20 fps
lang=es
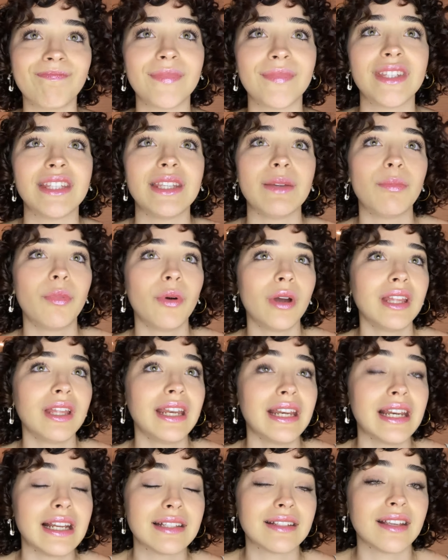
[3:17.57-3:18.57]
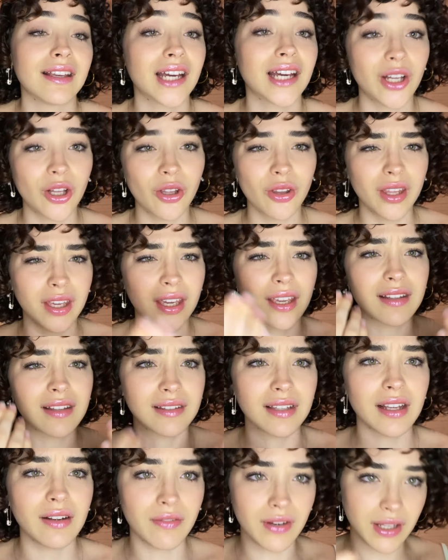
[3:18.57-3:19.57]
si pueden en el secado
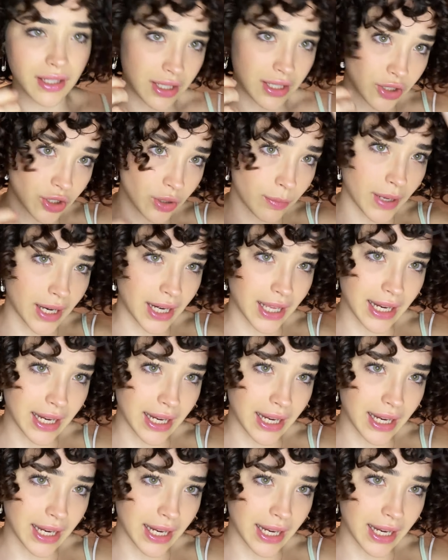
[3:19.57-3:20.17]
déjense el flequillo para